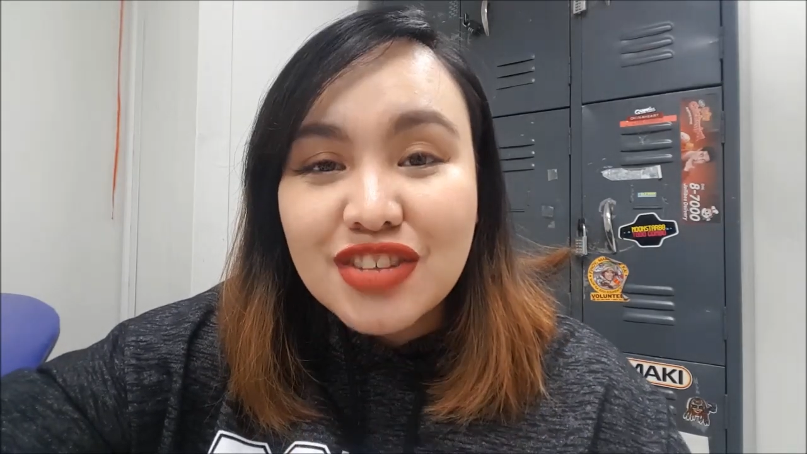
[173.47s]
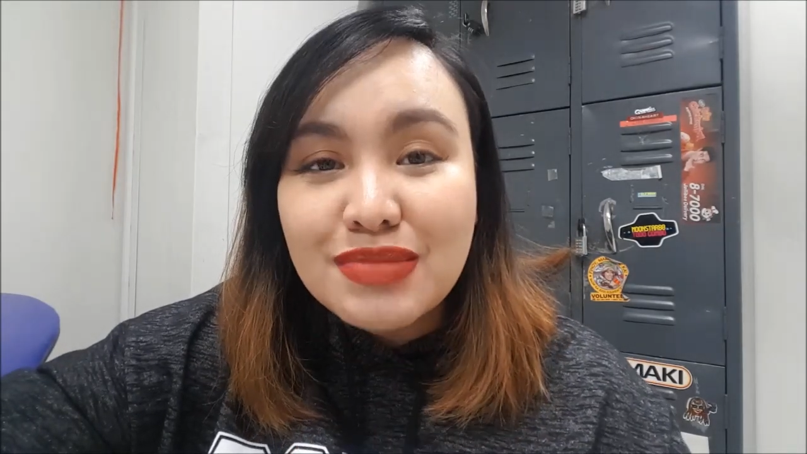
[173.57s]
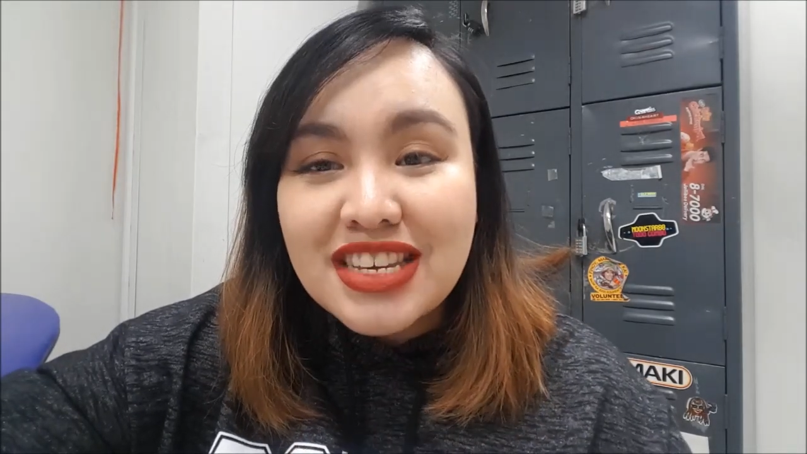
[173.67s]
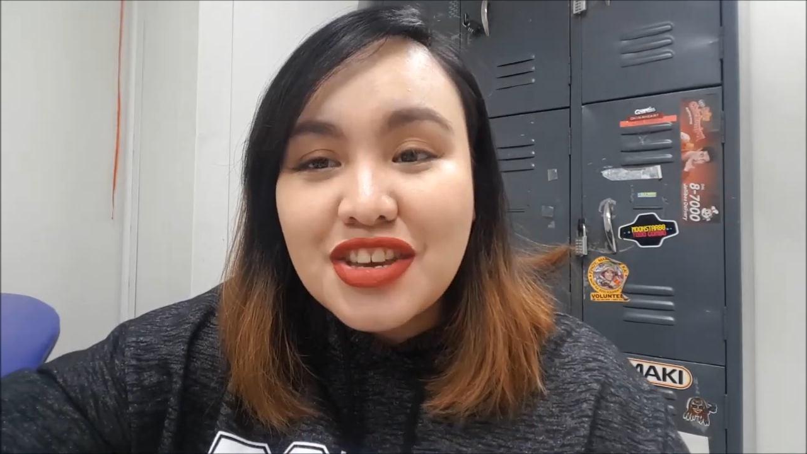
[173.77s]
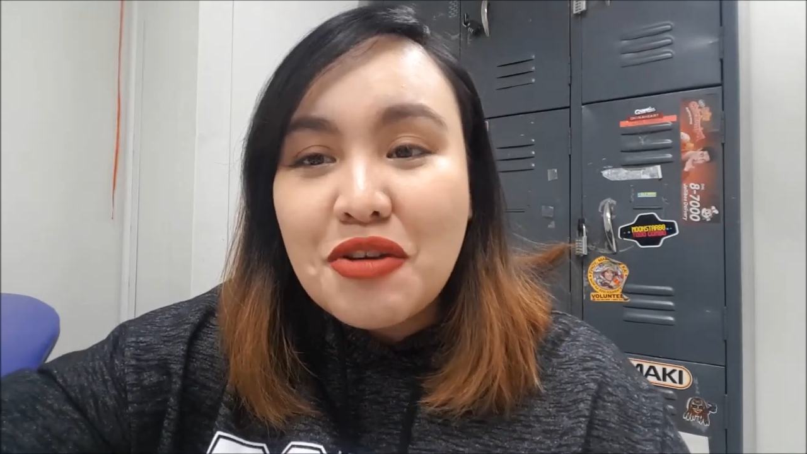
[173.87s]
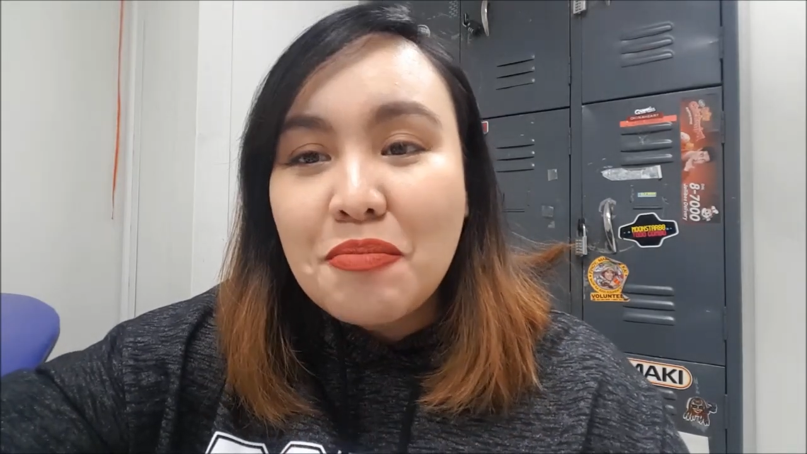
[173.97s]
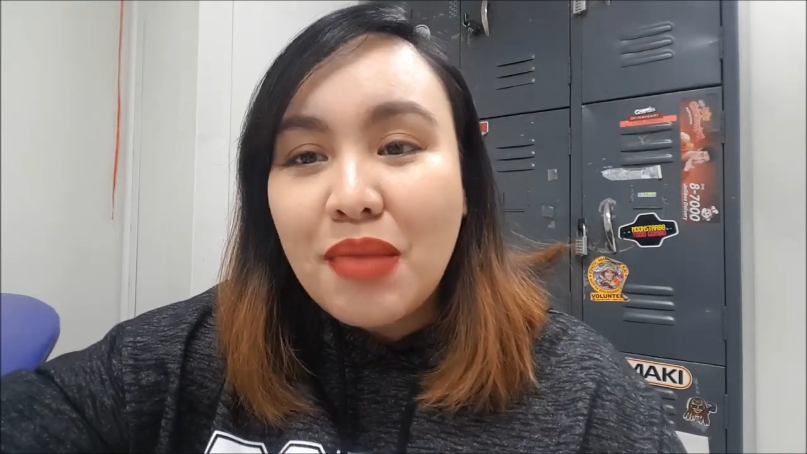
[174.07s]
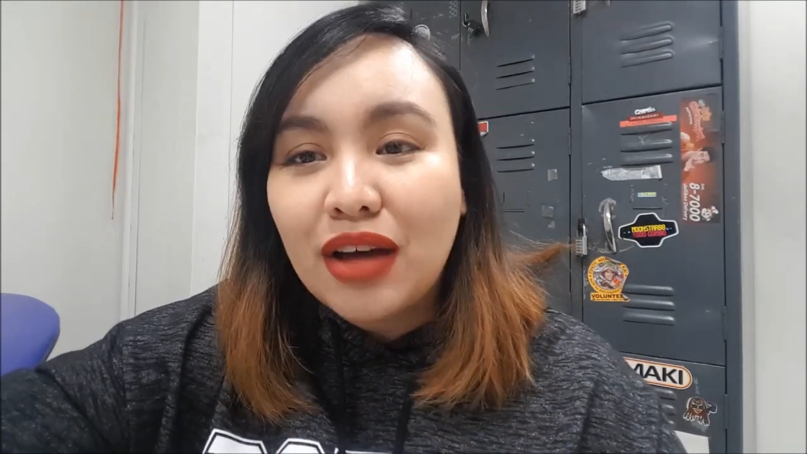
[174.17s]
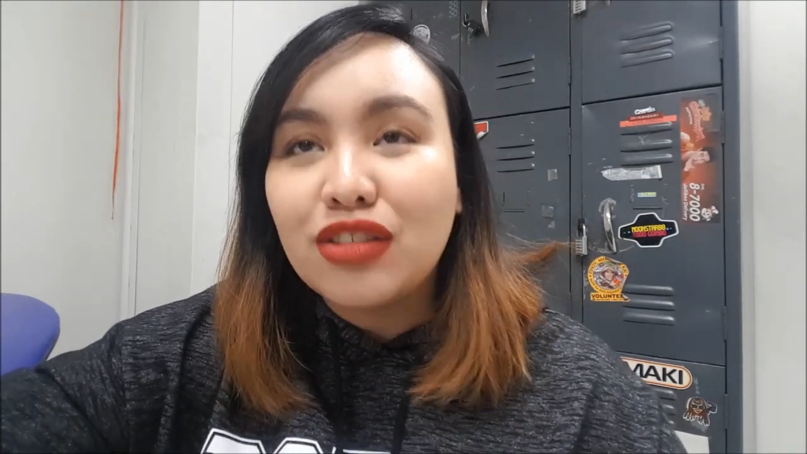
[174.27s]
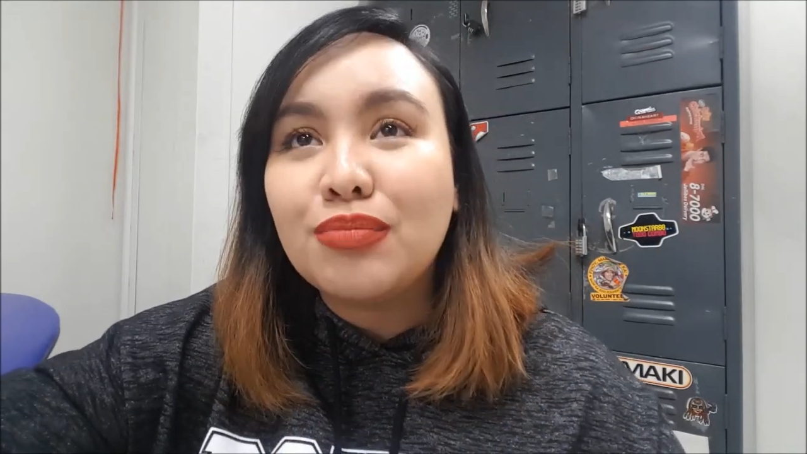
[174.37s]
na maigi yung
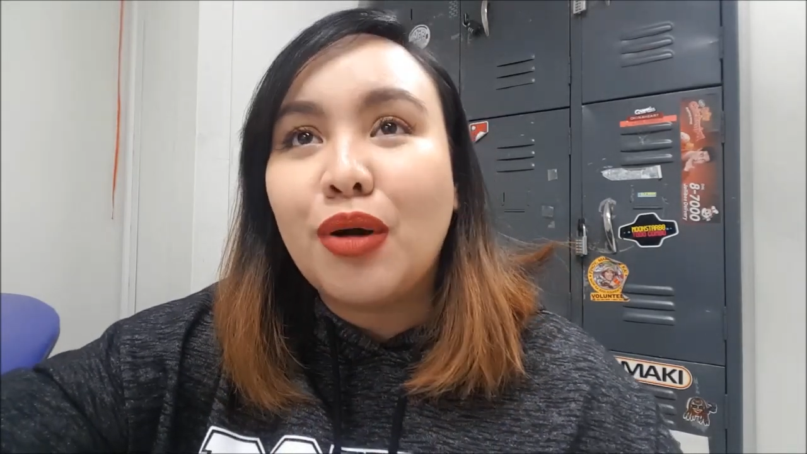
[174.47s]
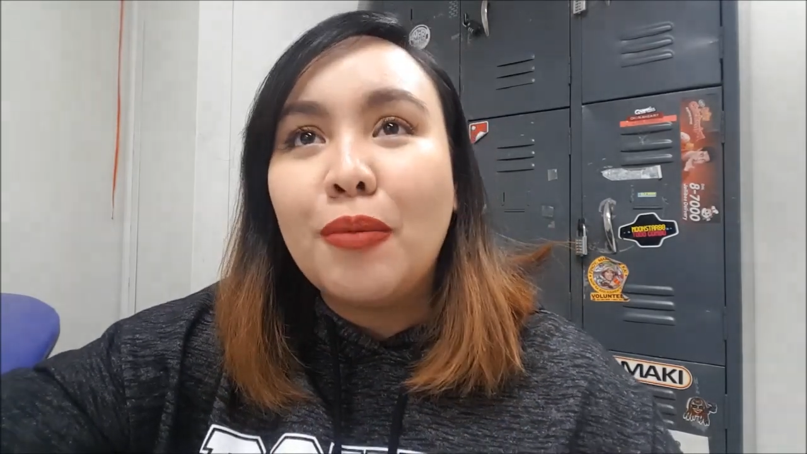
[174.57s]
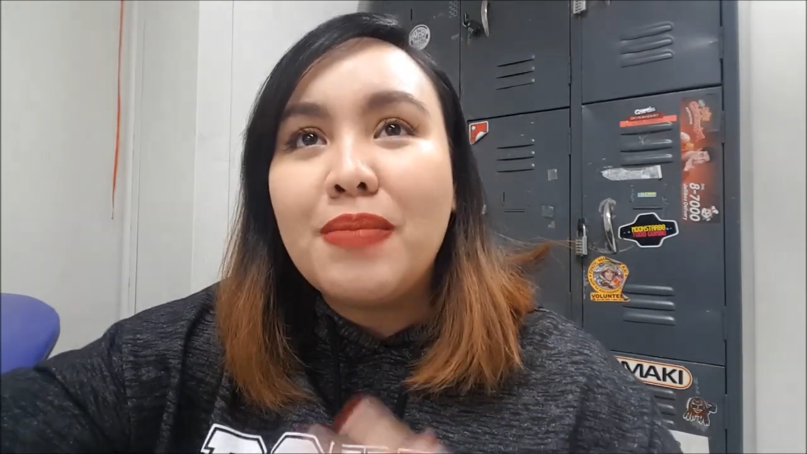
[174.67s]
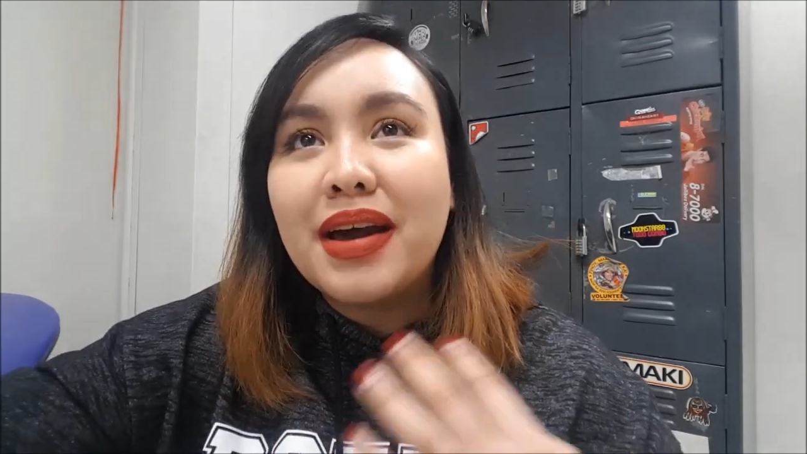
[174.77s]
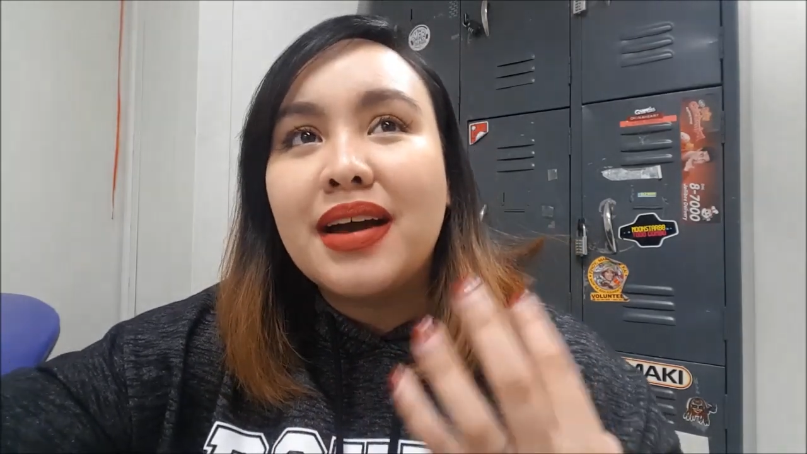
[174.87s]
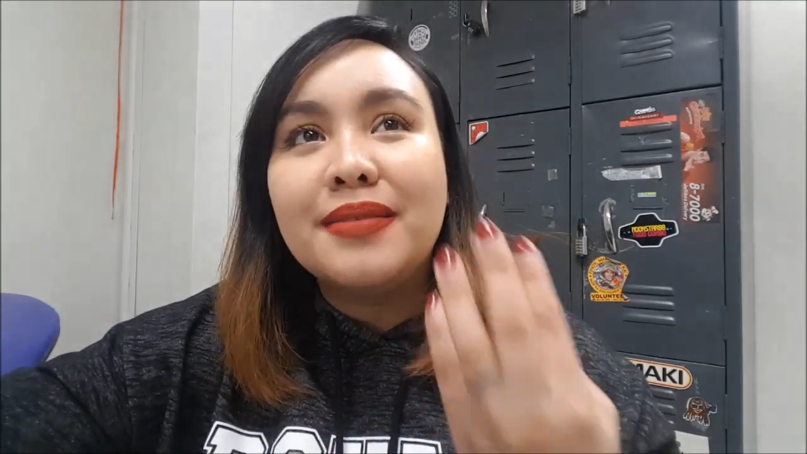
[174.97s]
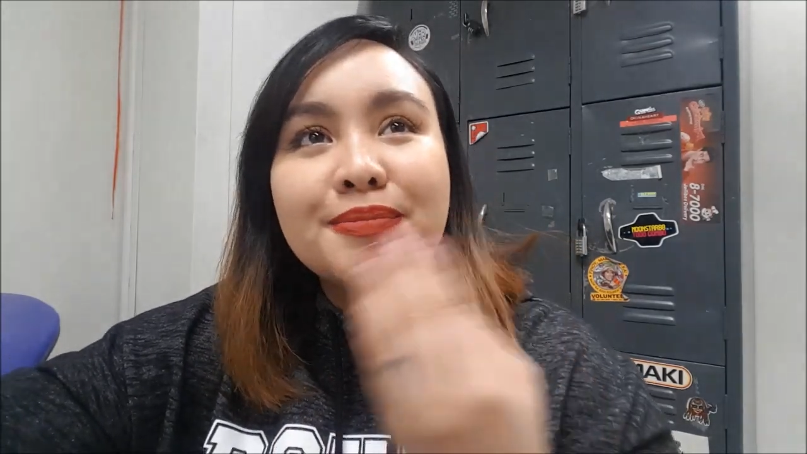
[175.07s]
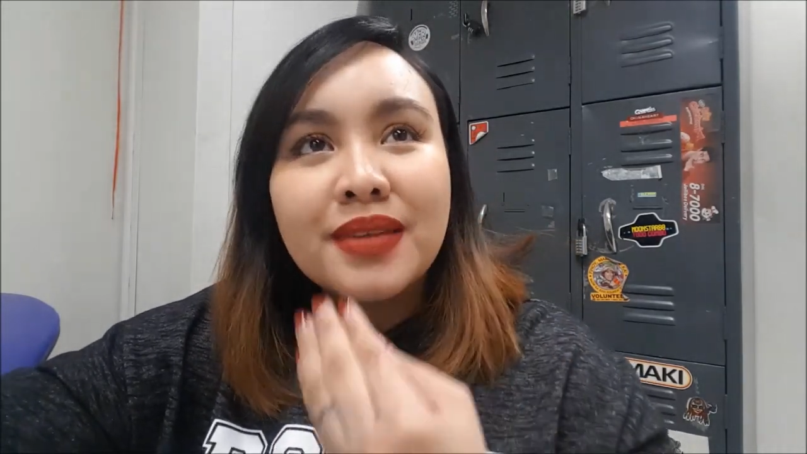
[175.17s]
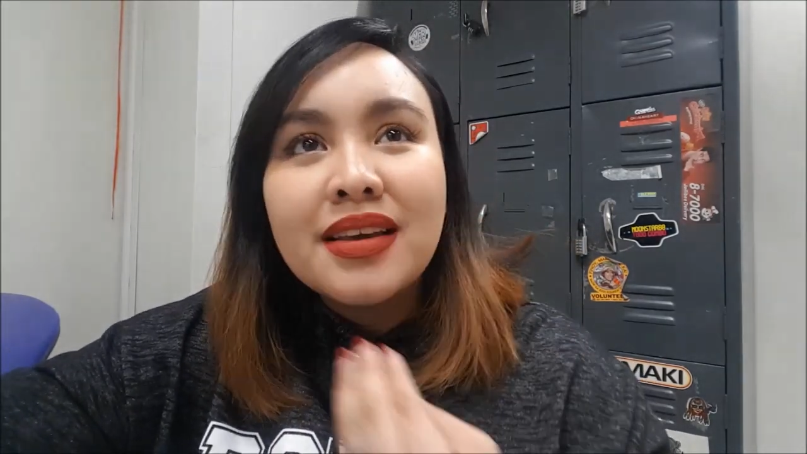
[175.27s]
mouth mo para,